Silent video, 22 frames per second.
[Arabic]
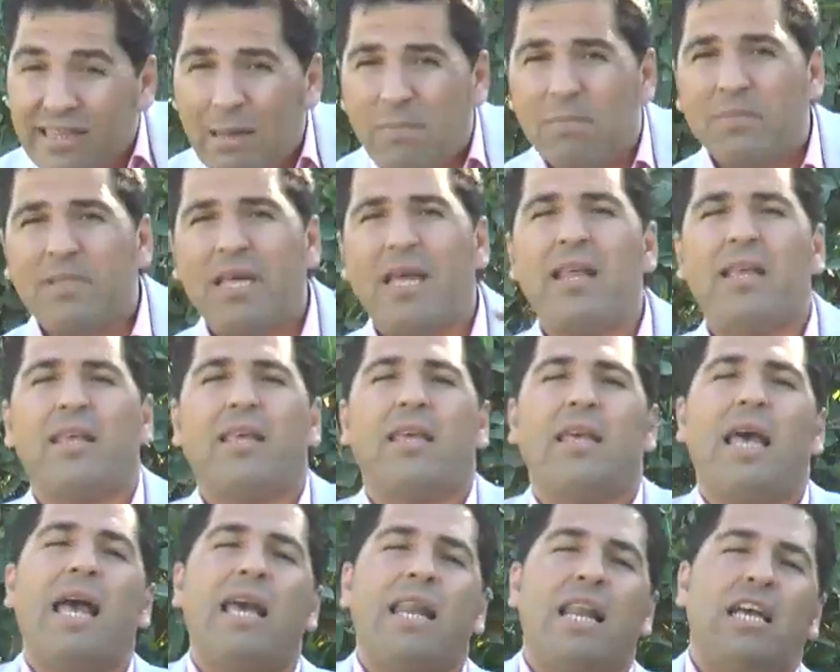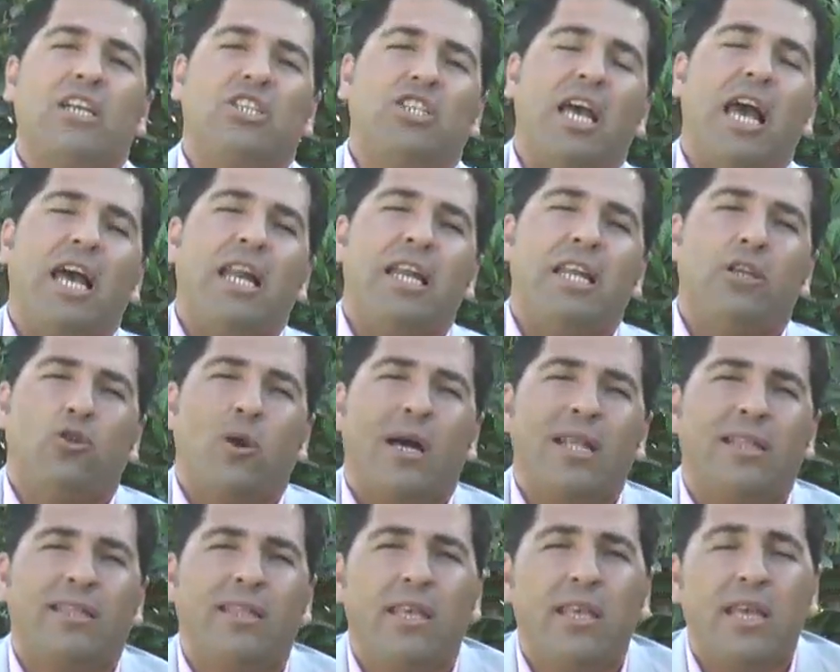تمتلك هاي الأشياء اللي
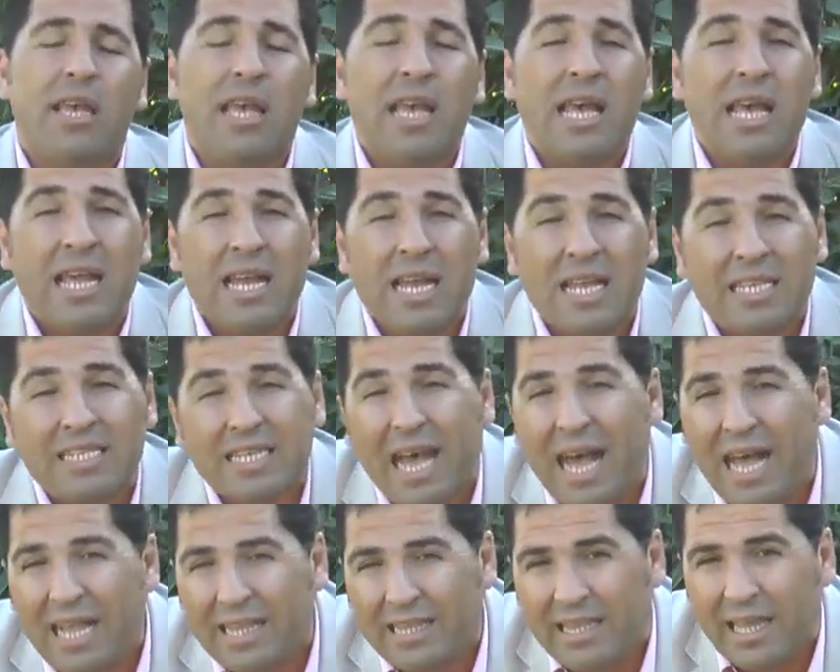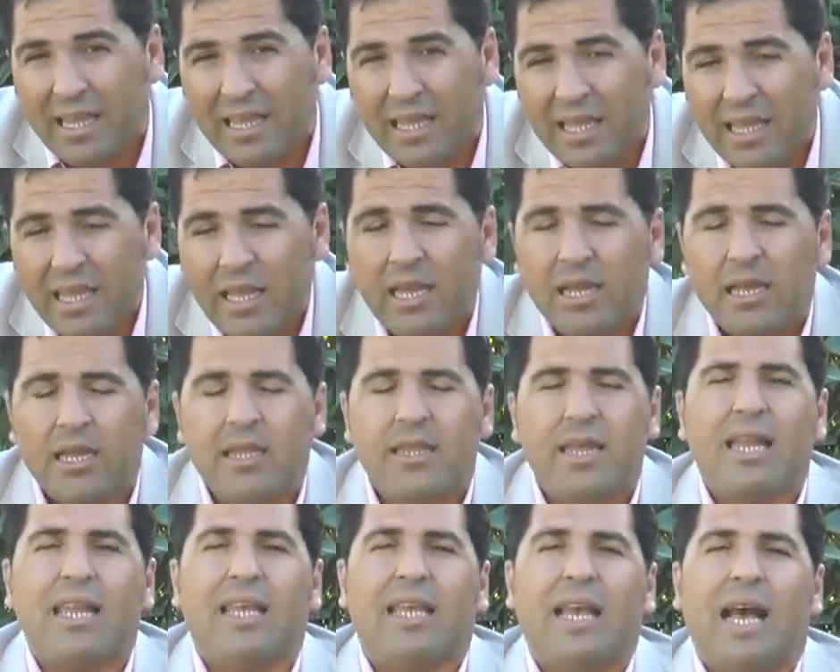تؤدي لسعادتك
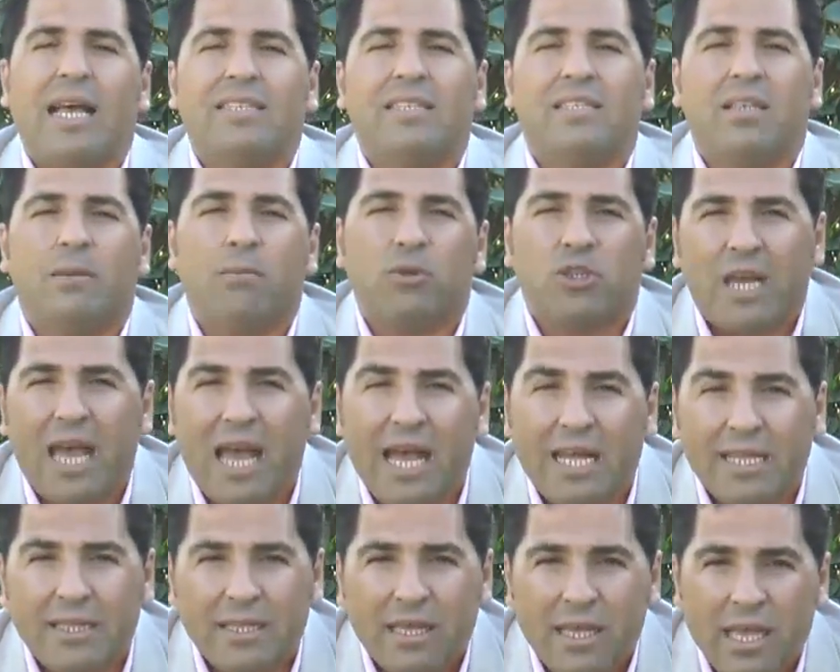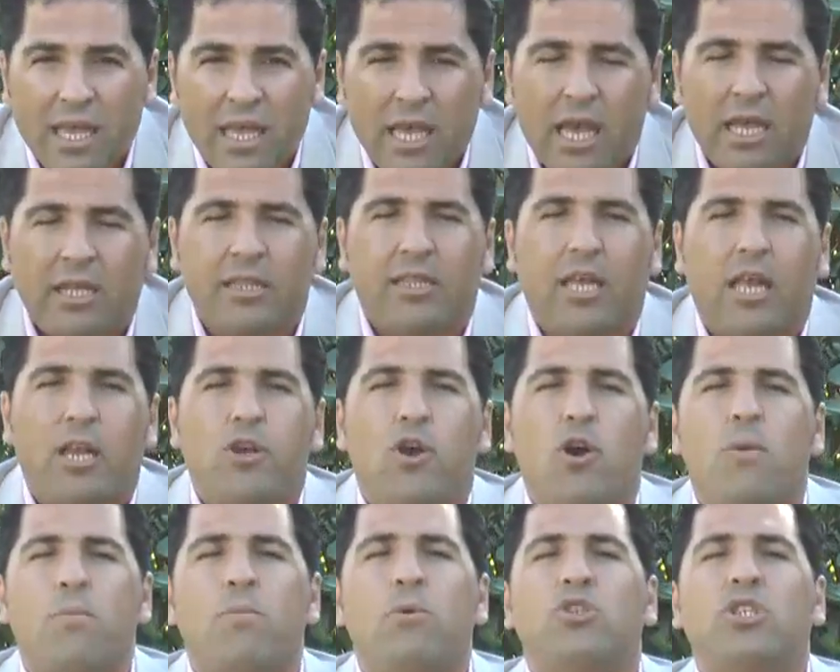لذلك عزيزي المشاهد أنت
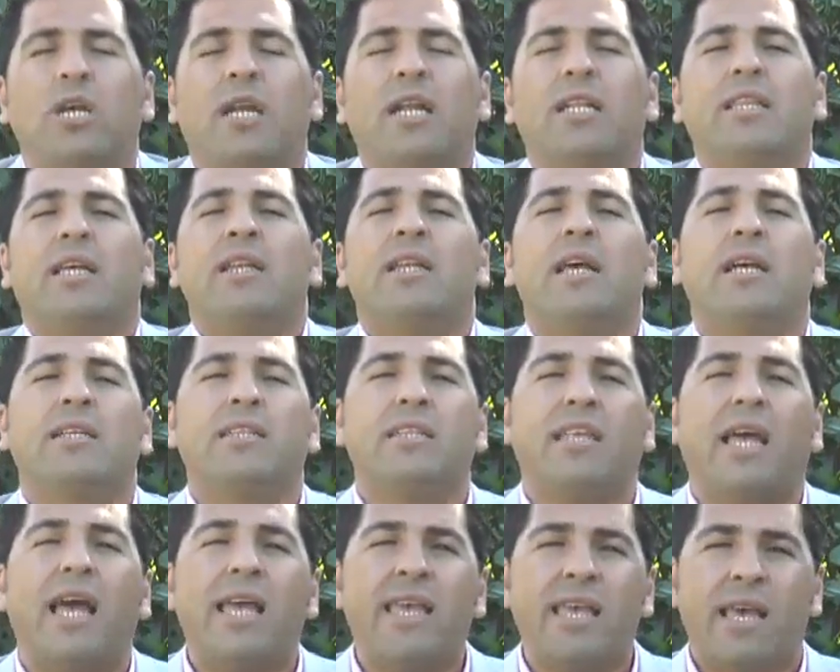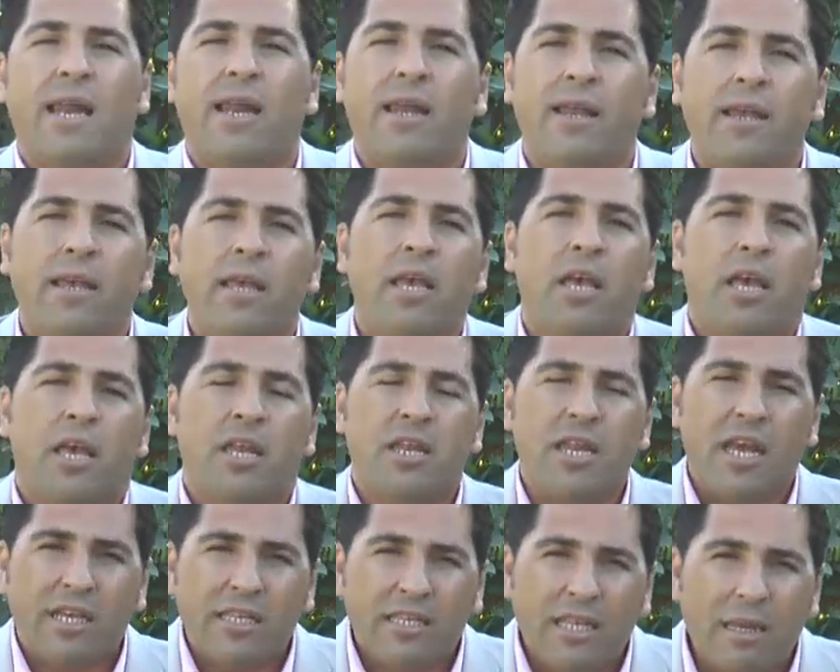اليوم مجرد أنك تتخيل
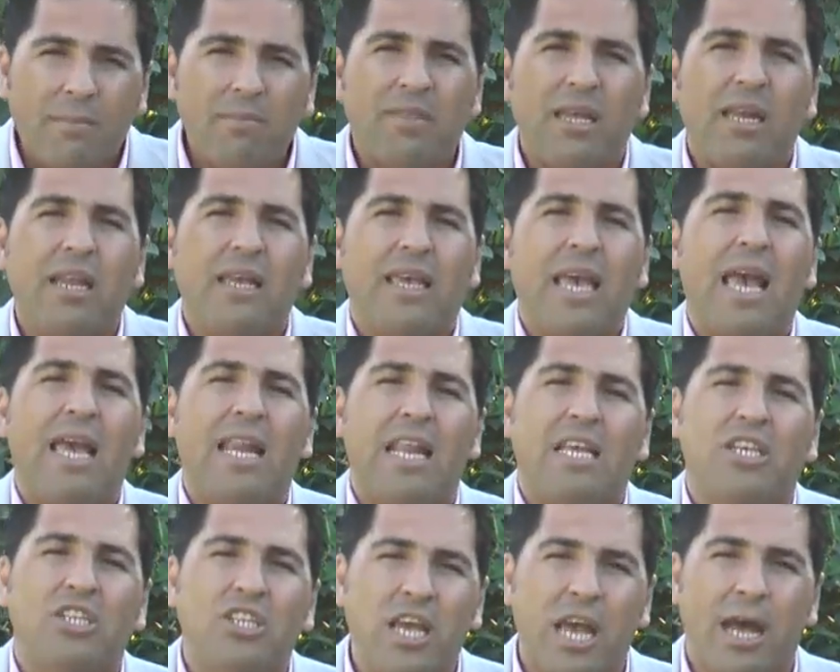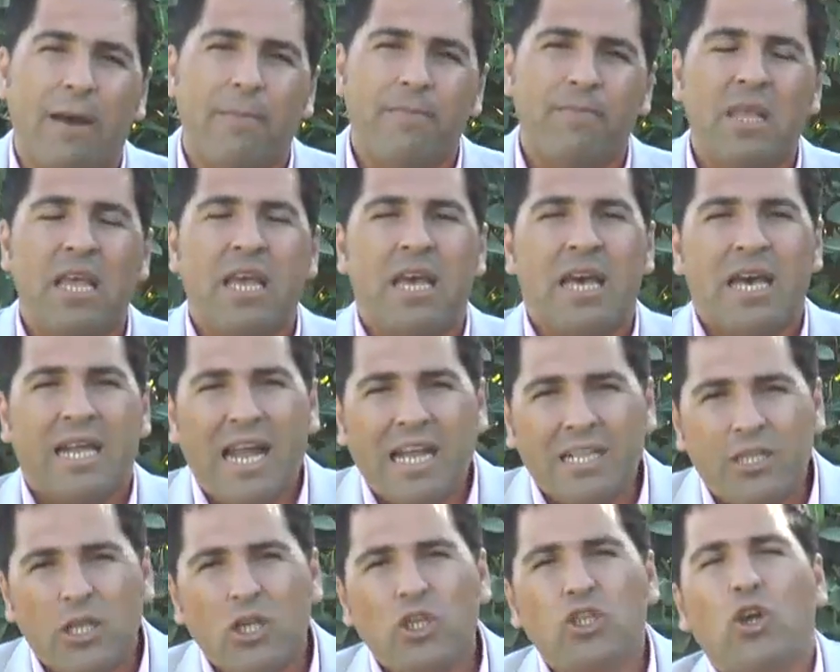أنك تمتلك هاي الأشياء
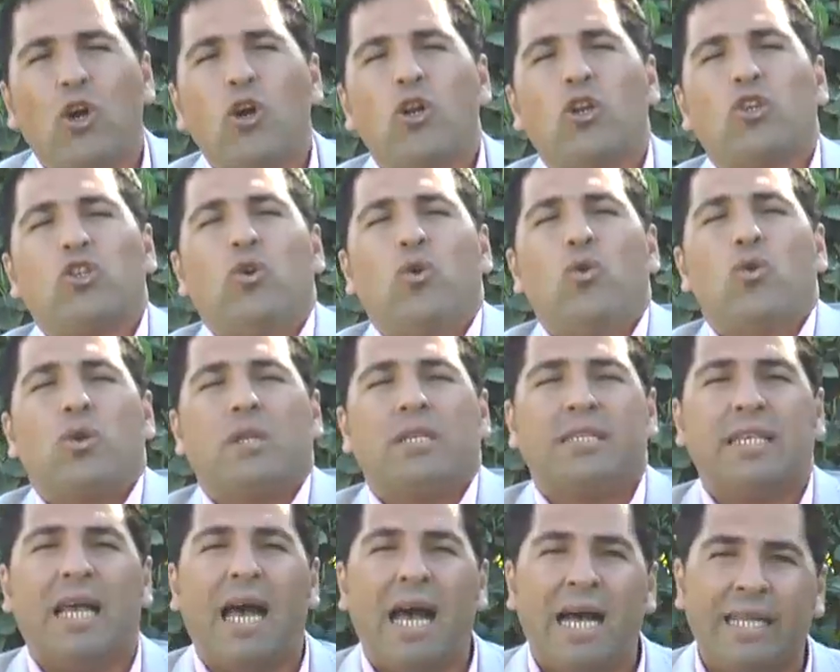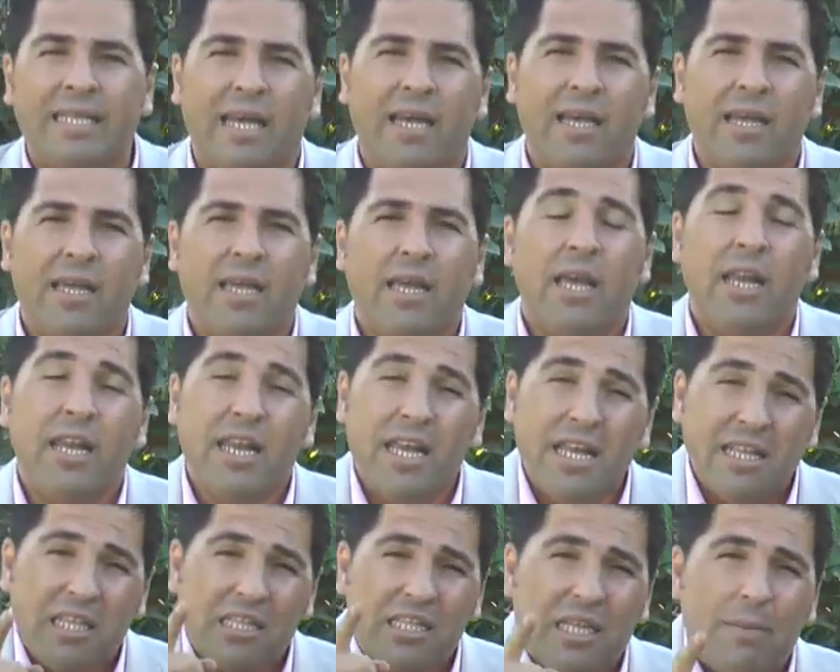راح تشعر شعور السعادة
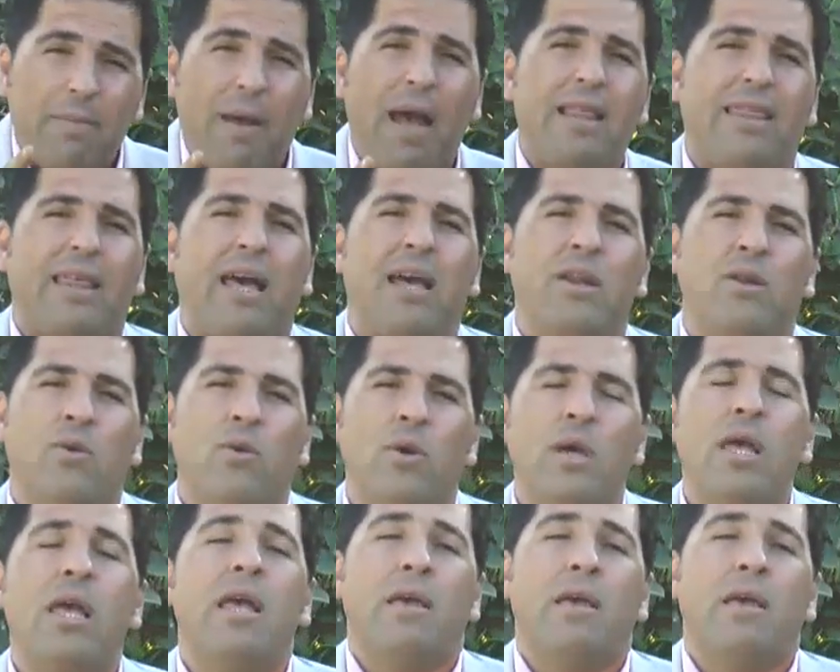اللي أنت تبحث عنه